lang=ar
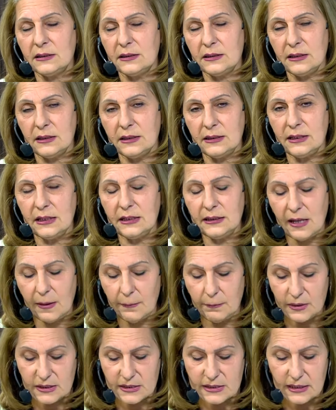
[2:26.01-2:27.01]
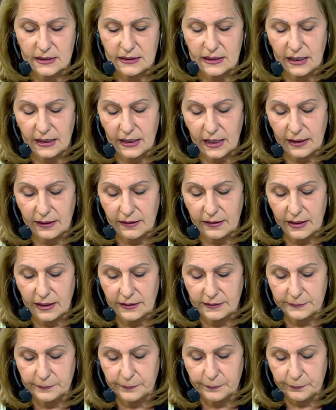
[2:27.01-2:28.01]
تهتم بصحتك
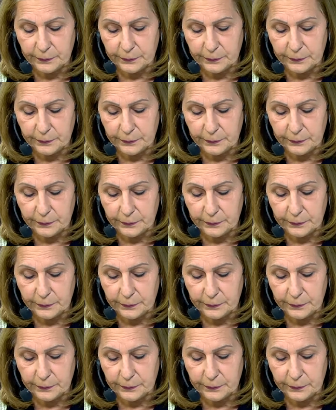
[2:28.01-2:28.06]
أكثر